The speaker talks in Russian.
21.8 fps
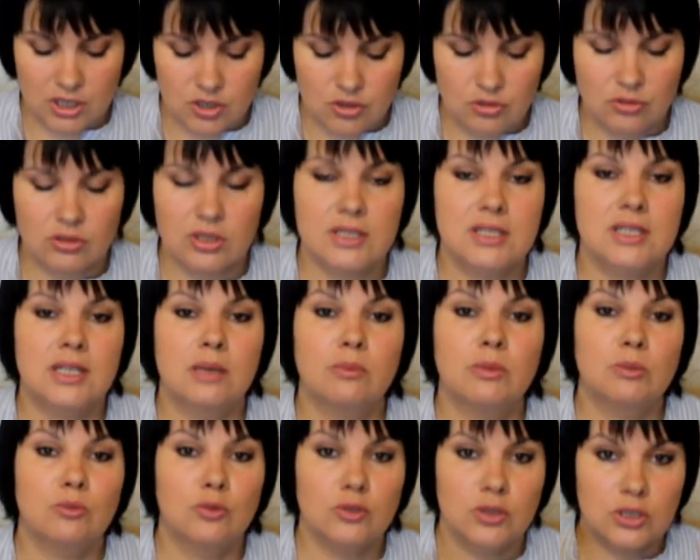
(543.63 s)
А еще раз,
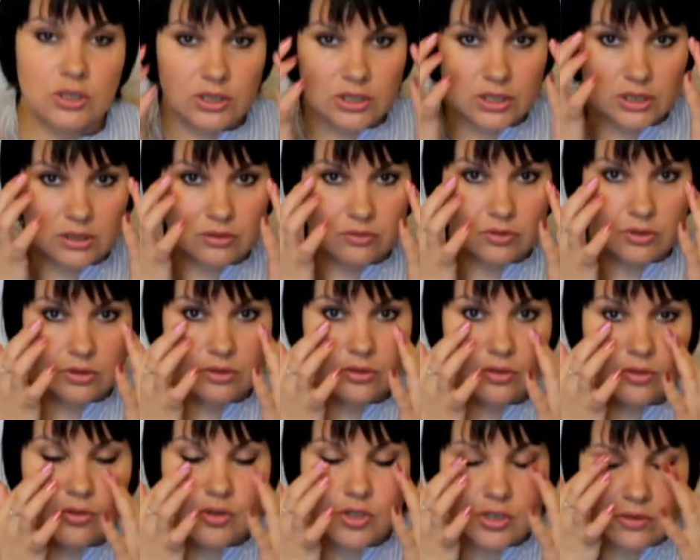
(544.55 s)
нам иммунитет вот
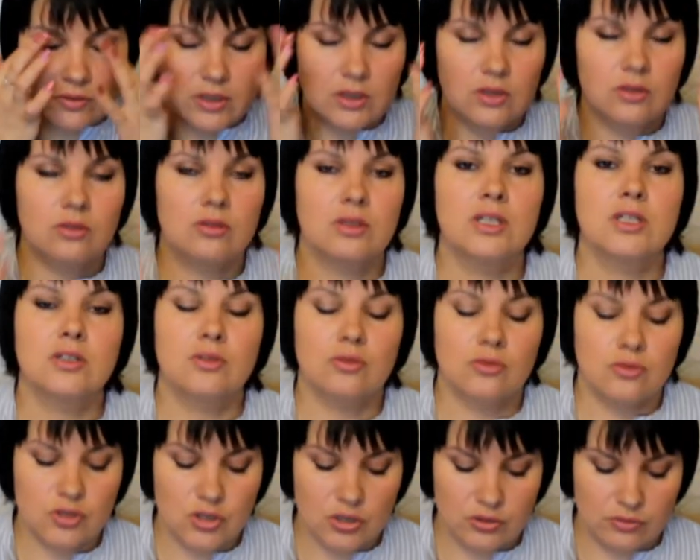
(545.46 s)
кожи вокруг глаз
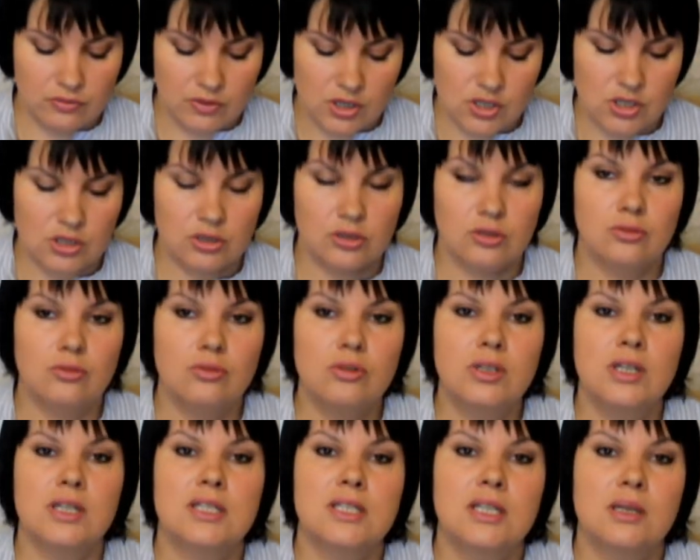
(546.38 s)
очень важен, не
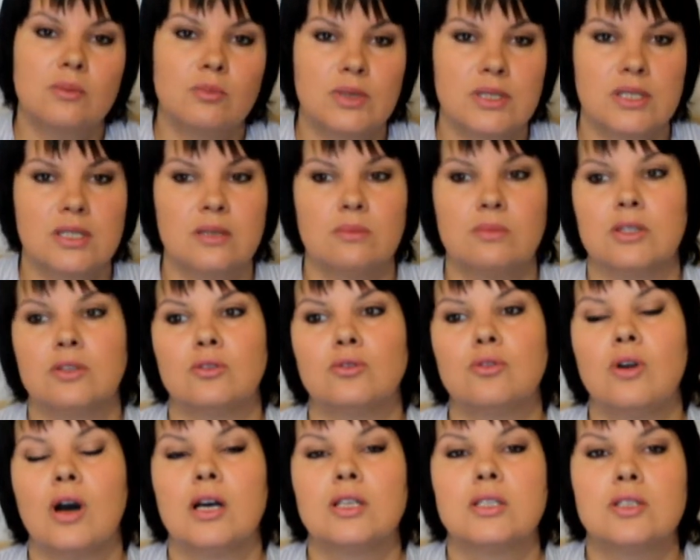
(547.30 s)
только сам по себе,
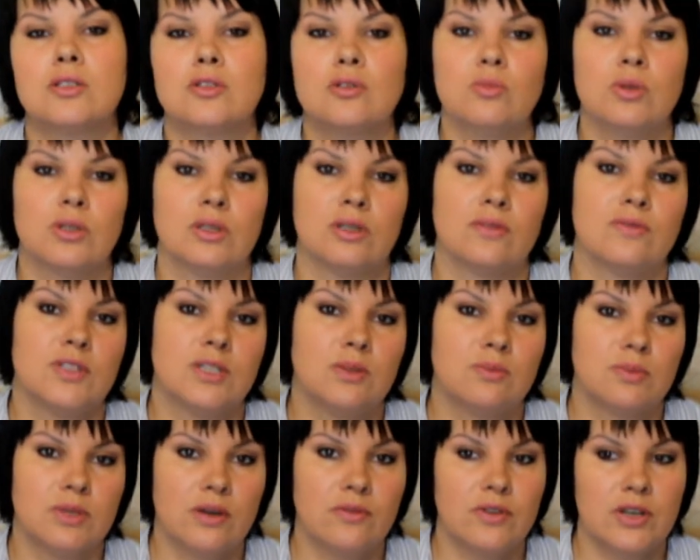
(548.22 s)
но особенно в
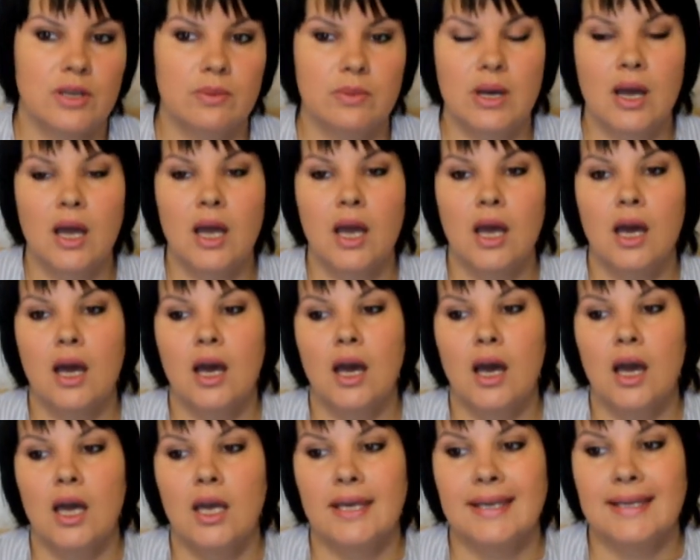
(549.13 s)
зимнее время.
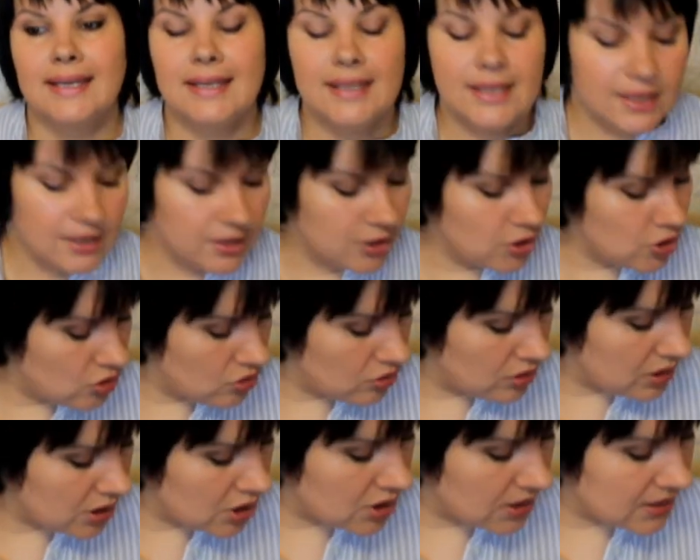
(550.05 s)
И
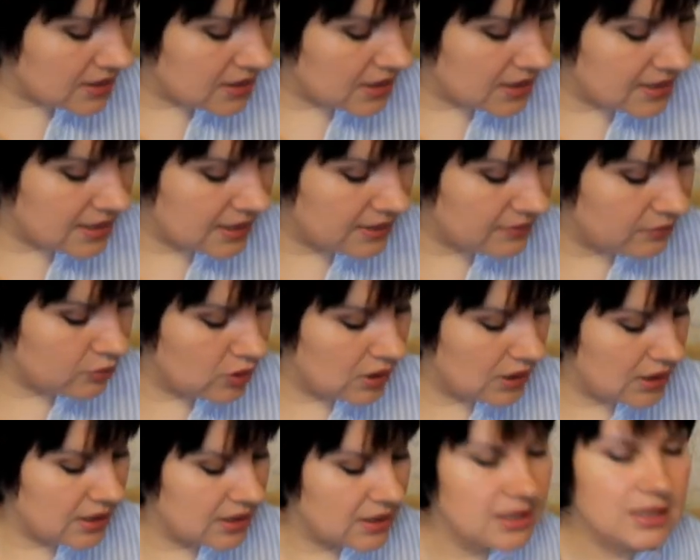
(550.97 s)
еще должна сказать,
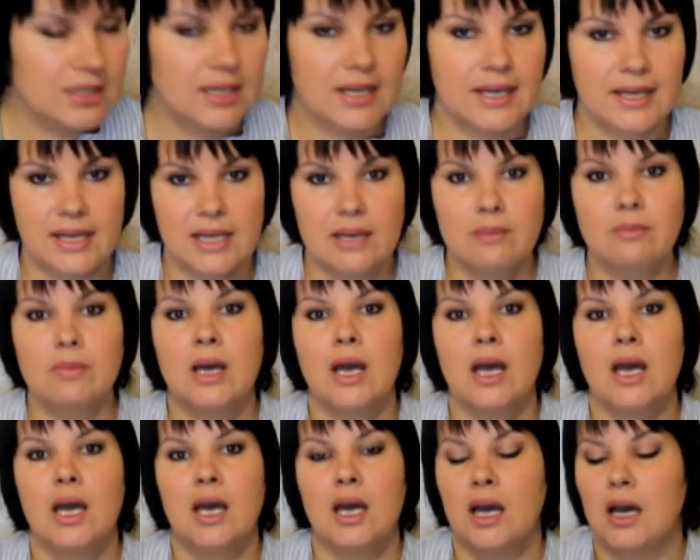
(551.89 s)
вот этот крем
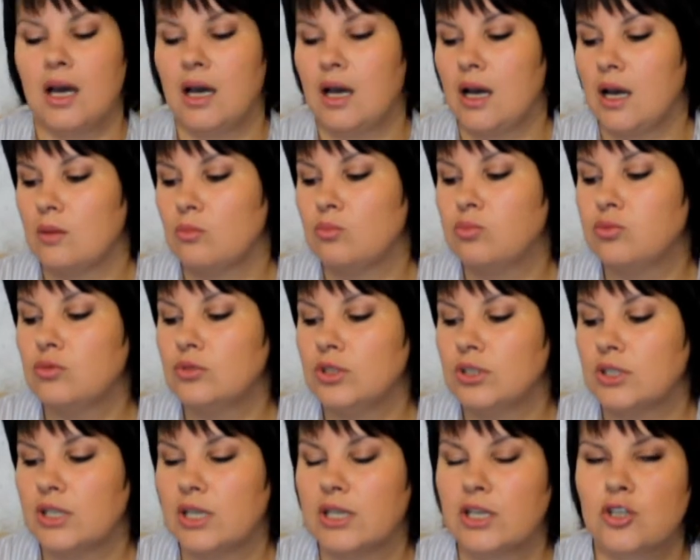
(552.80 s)
а,
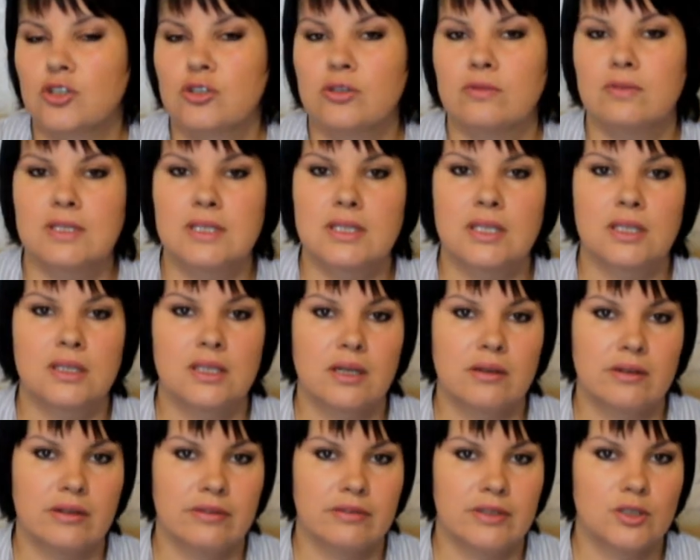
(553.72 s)
будет хорошо
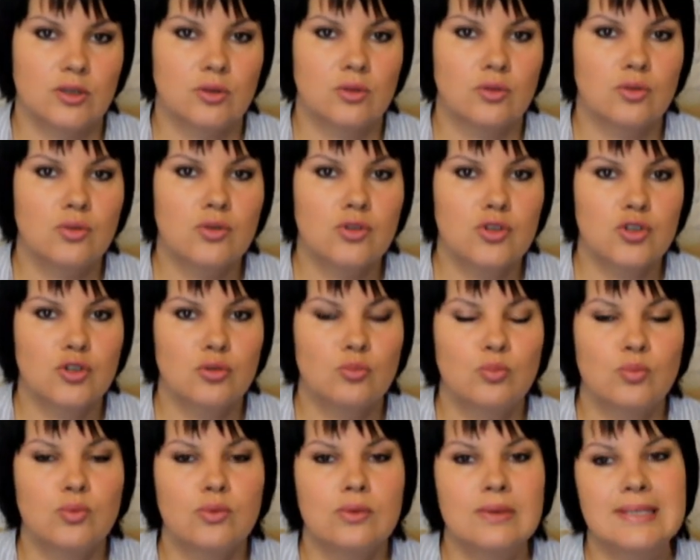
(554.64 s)
восстанавливать
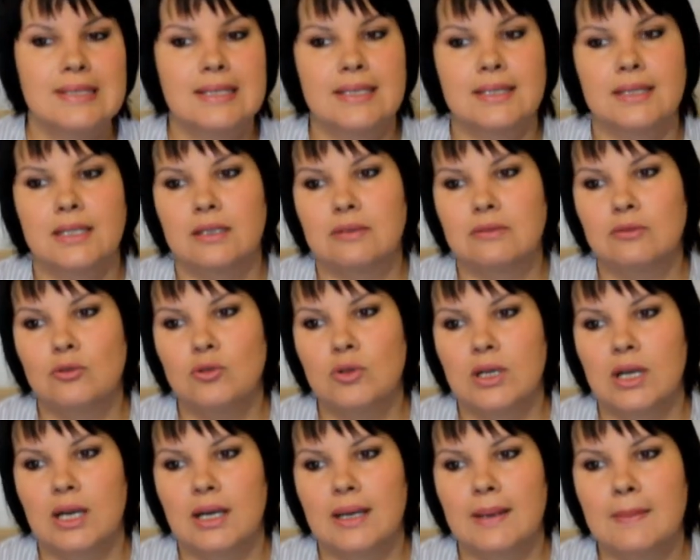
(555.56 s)
кожу после
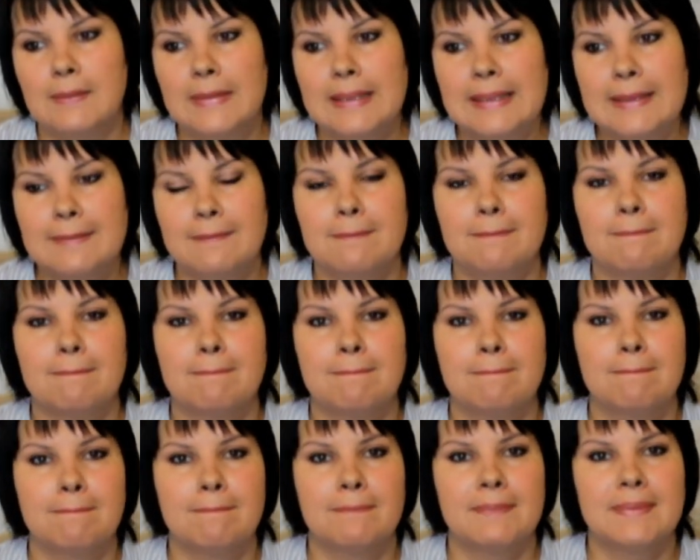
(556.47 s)
того, как мы
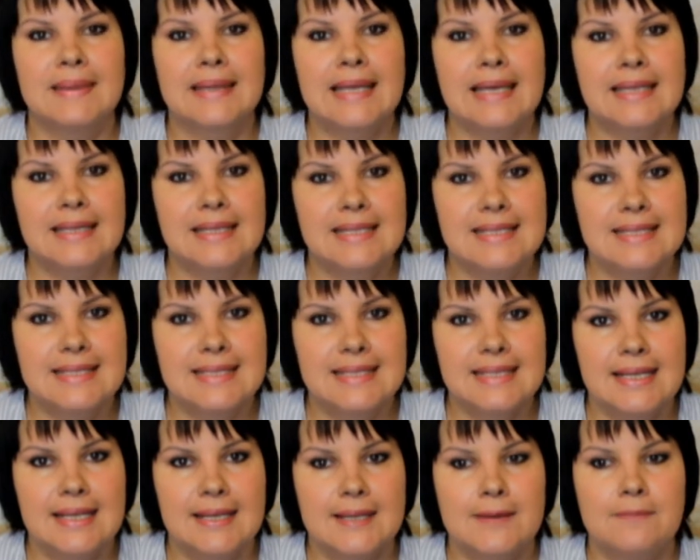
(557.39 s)
м,
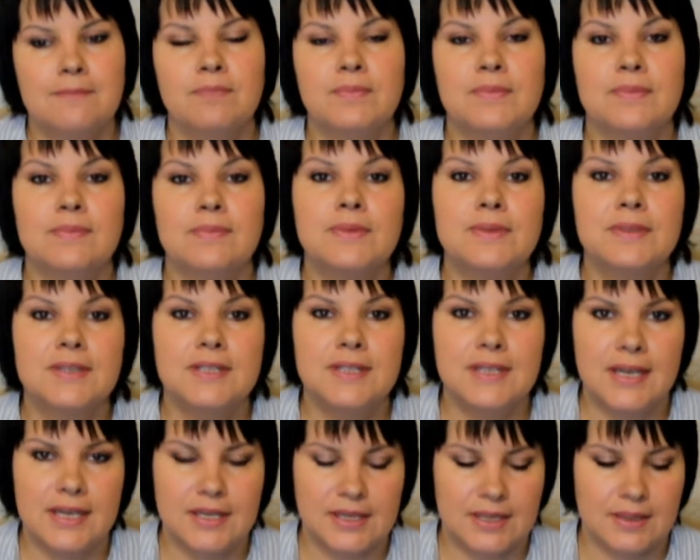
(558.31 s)
наносили
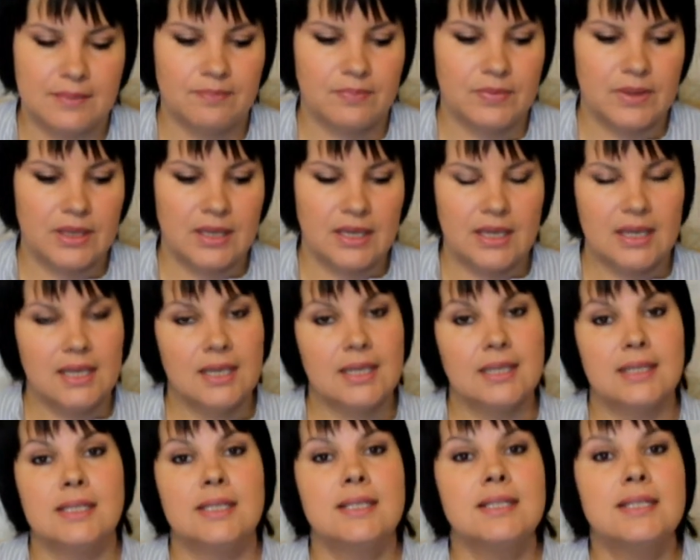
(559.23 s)
тени.
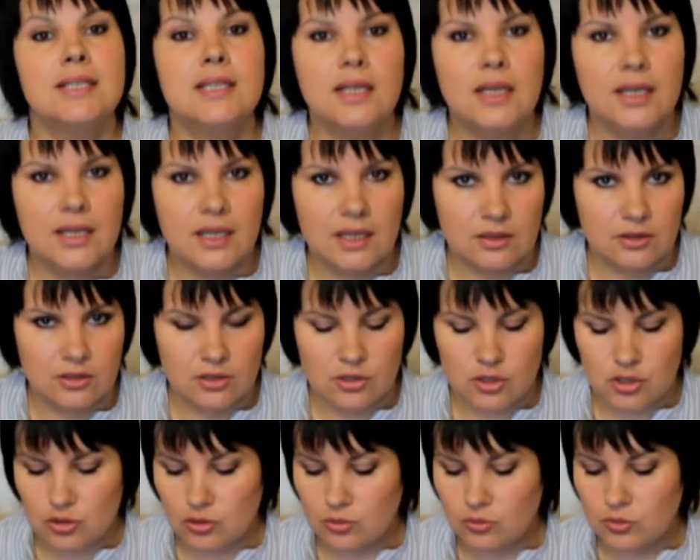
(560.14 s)
Не секрет,
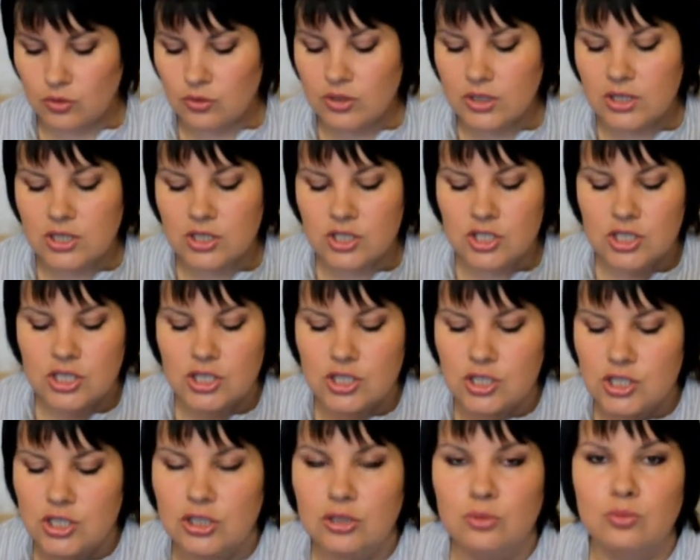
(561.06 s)
что многие
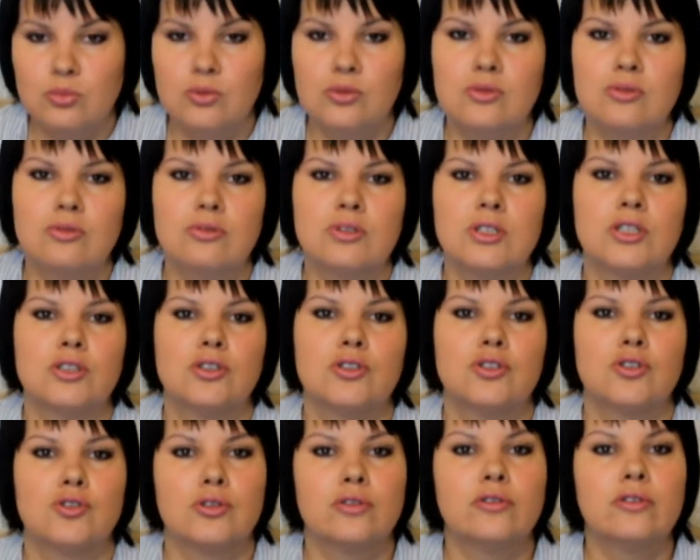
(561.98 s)
женщины пользуются
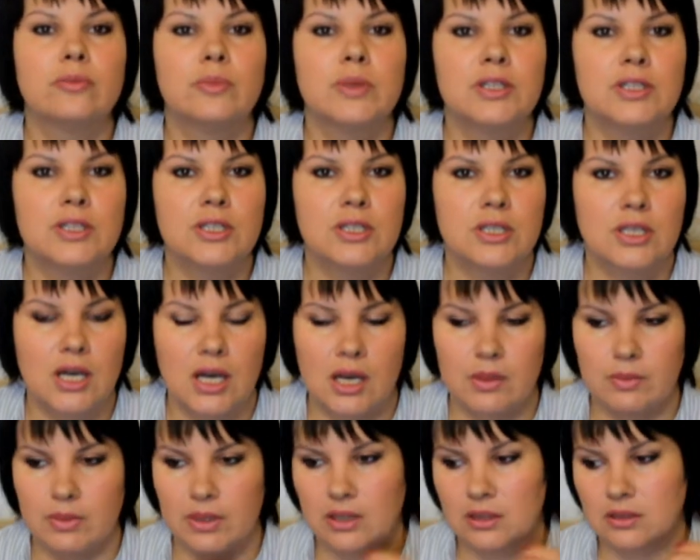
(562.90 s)
дешевыми
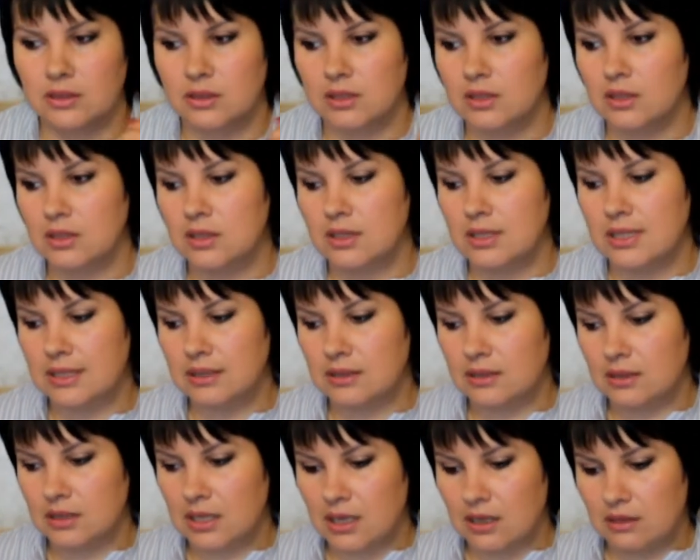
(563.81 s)
тенями. А,
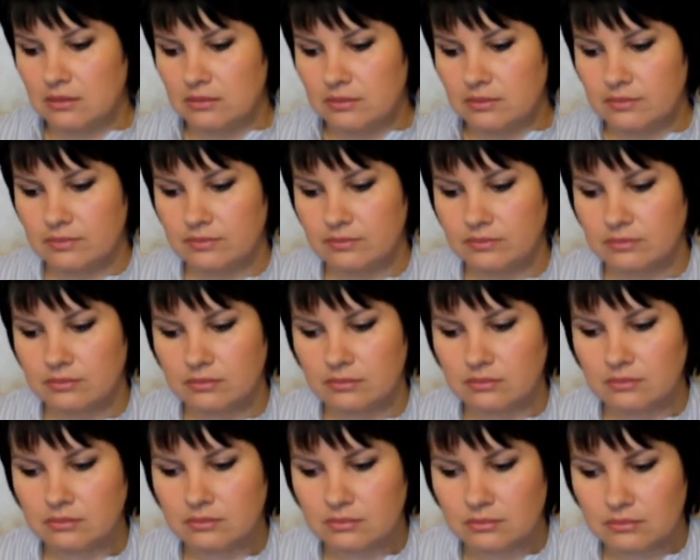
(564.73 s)
на
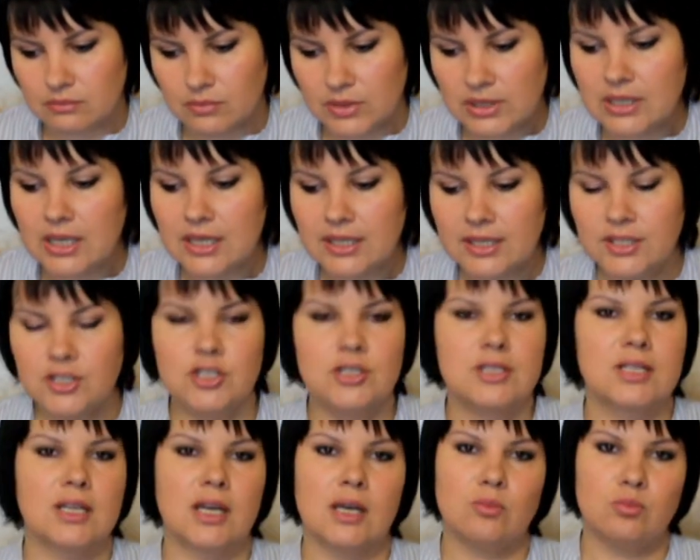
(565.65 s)

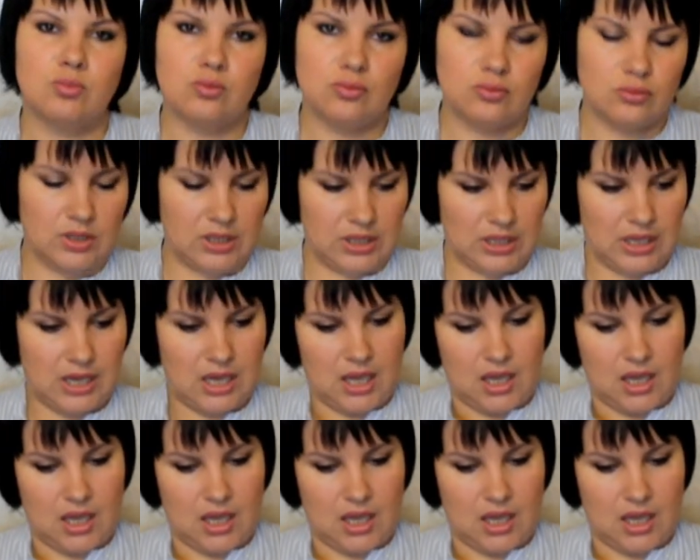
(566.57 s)
металлической пудре.